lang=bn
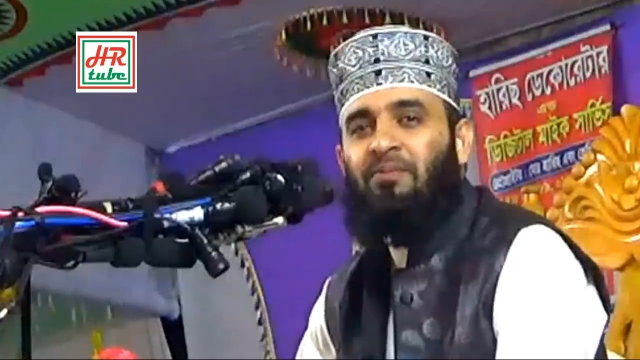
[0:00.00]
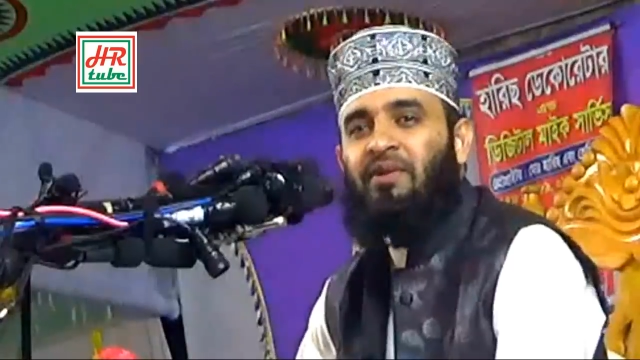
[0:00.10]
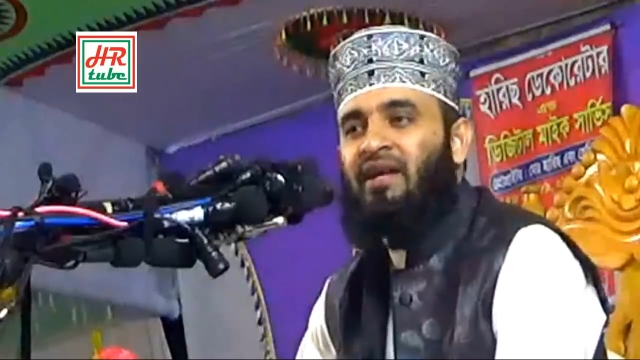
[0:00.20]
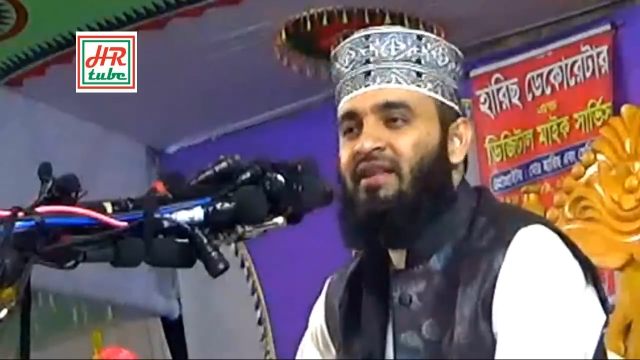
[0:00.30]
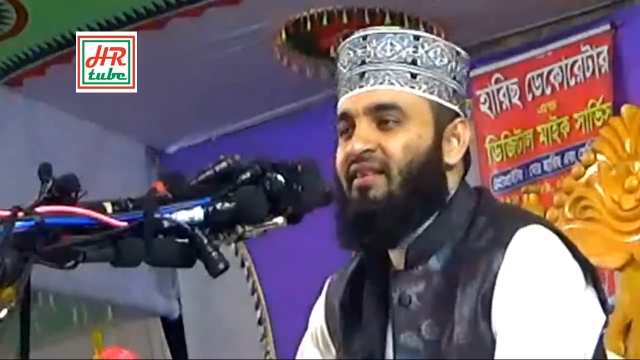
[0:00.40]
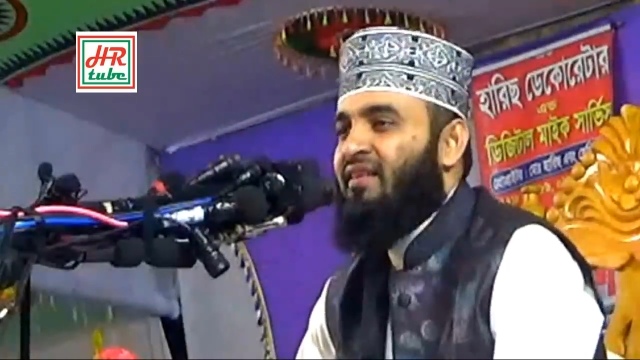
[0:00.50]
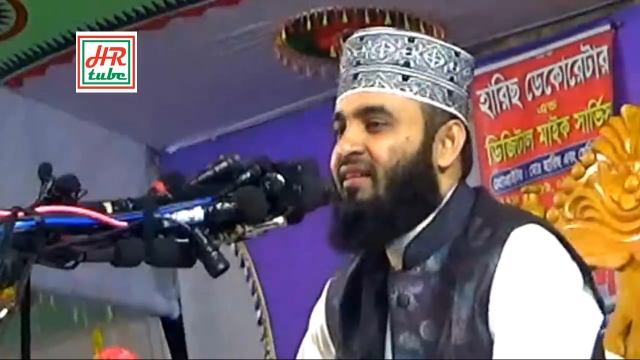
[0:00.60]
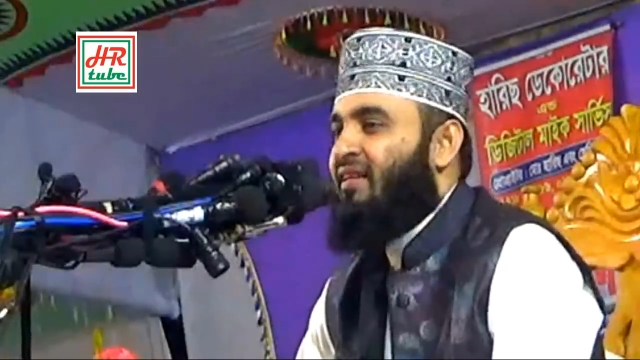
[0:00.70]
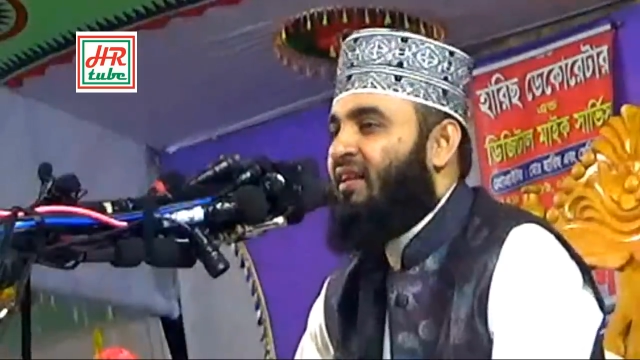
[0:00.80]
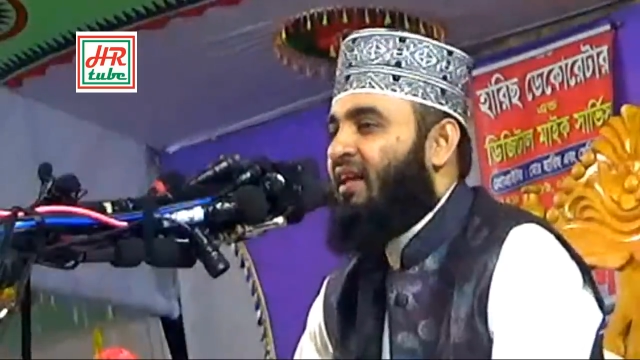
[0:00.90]
আমদেদ
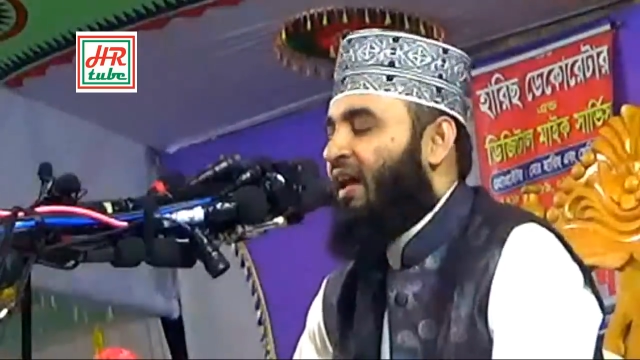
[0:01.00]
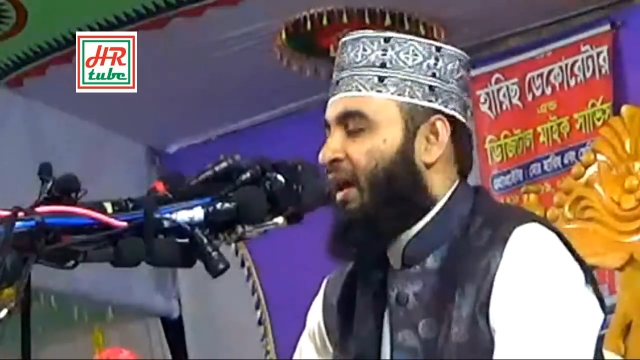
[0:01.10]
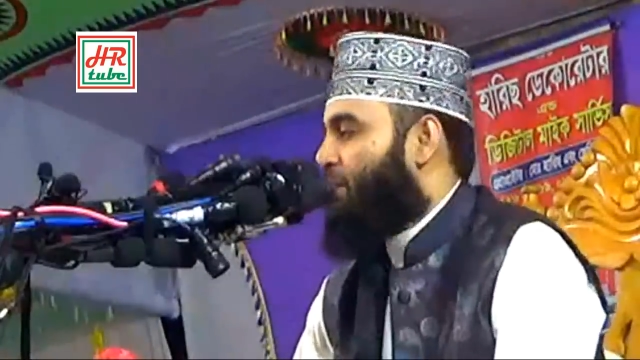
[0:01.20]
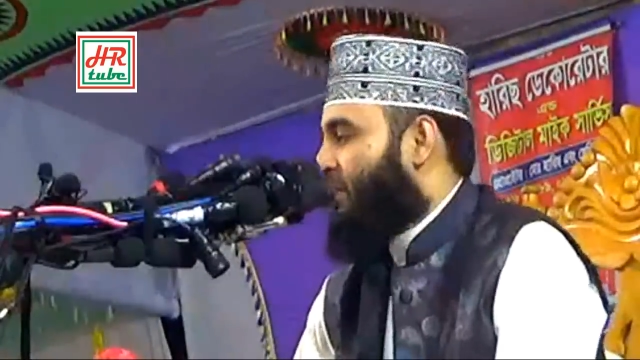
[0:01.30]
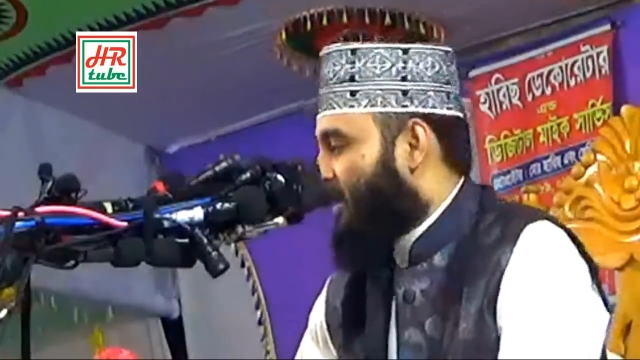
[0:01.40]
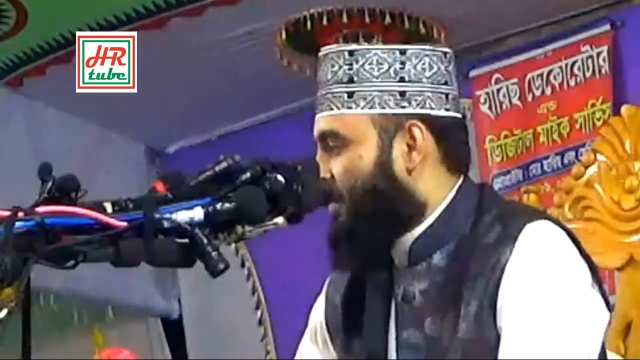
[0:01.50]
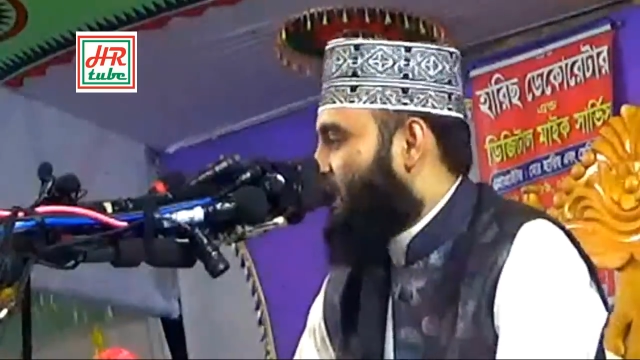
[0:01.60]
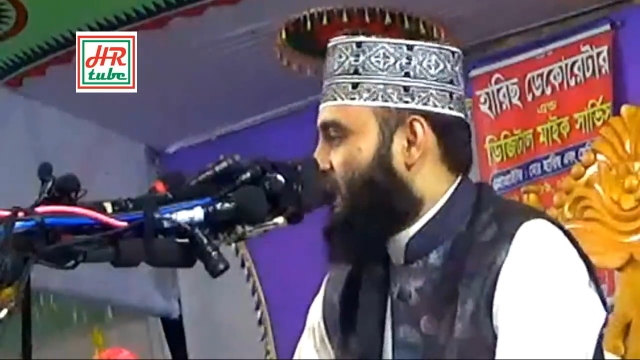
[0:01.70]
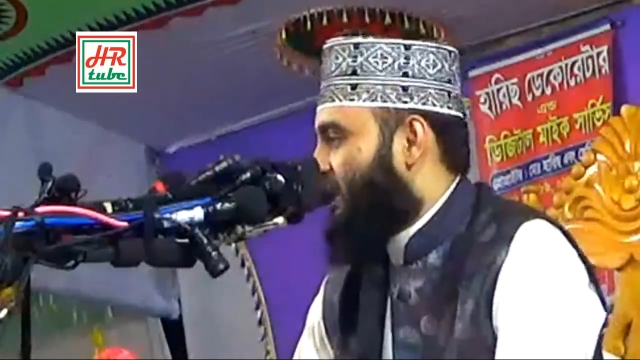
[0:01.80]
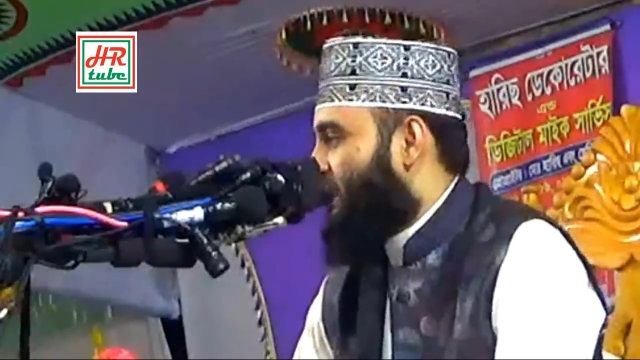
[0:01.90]
আপনি আমার
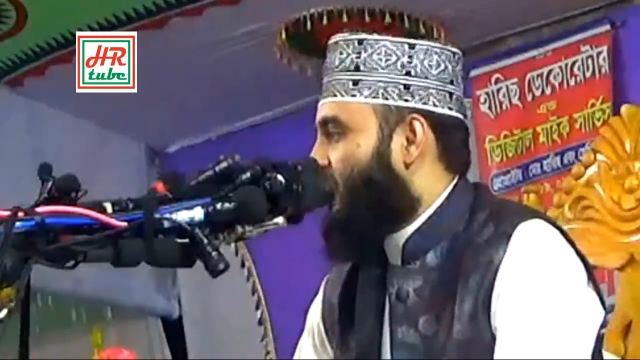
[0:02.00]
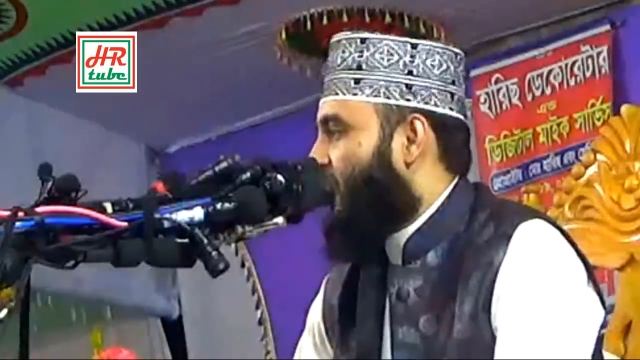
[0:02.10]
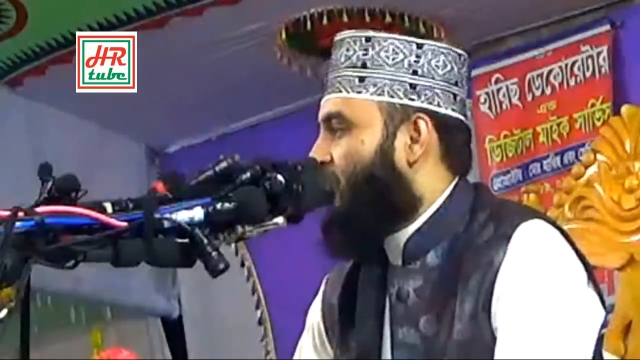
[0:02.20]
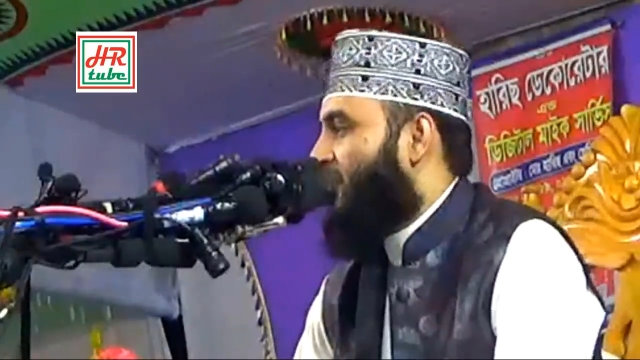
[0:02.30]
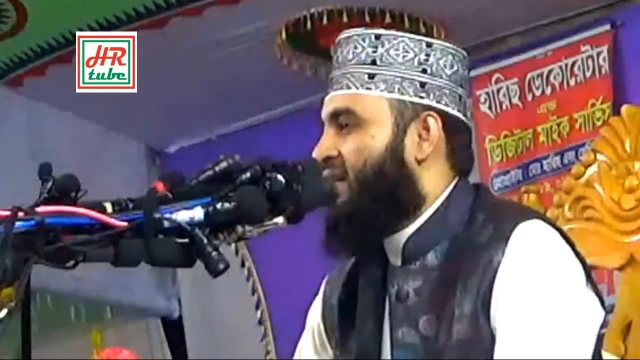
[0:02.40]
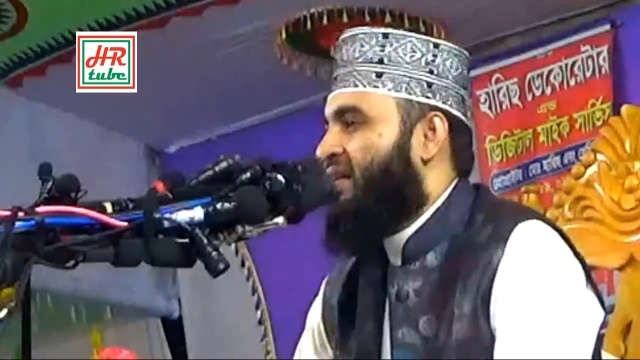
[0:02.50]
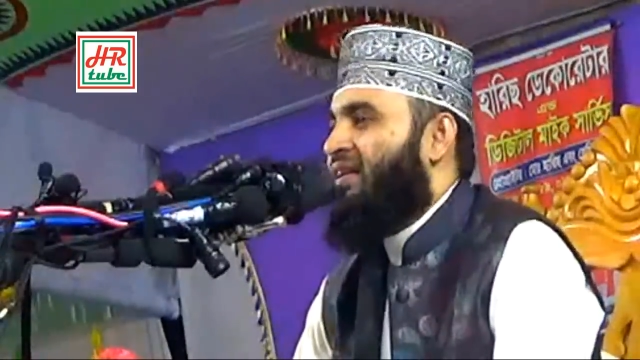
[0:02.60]
মেহমান হবেন